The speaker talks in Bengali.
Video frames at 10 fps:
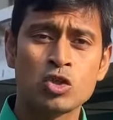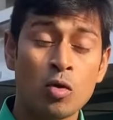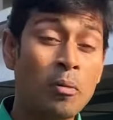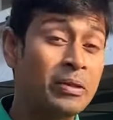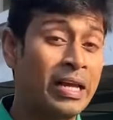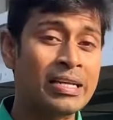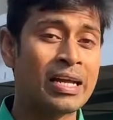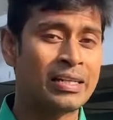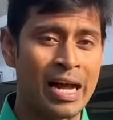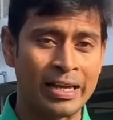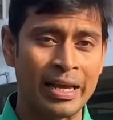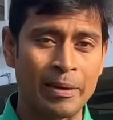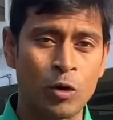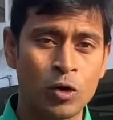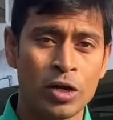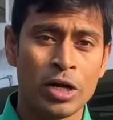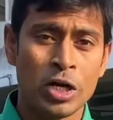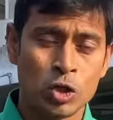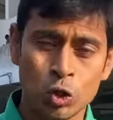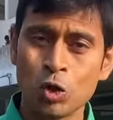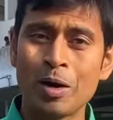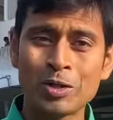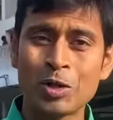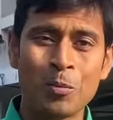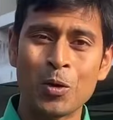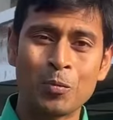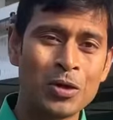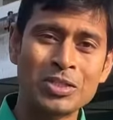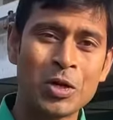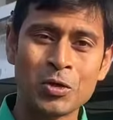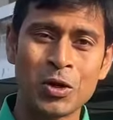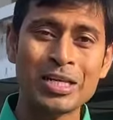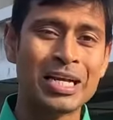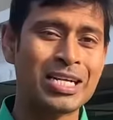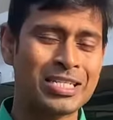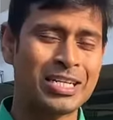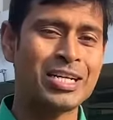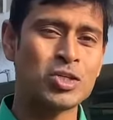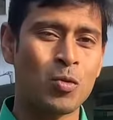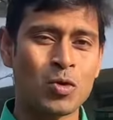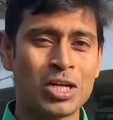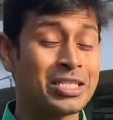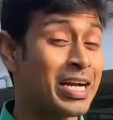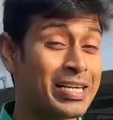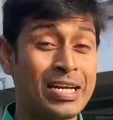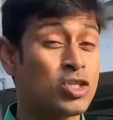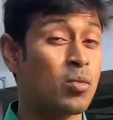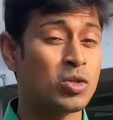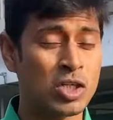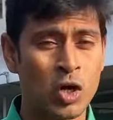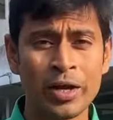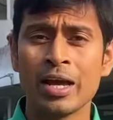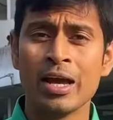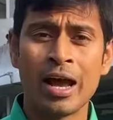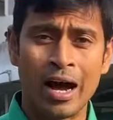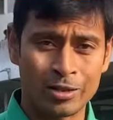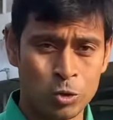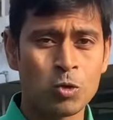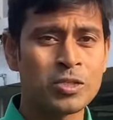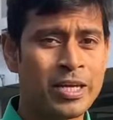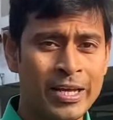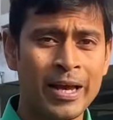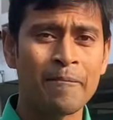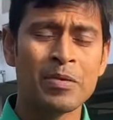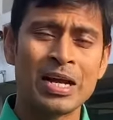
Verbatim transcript: জবাবদিহিতা থাকে এবং শুধুমাত্র বোর্ড পরিচালক নয় যার সাথে সমস্যা যাকে নিয়ে সমস্যা হয় হাথরু সিংহে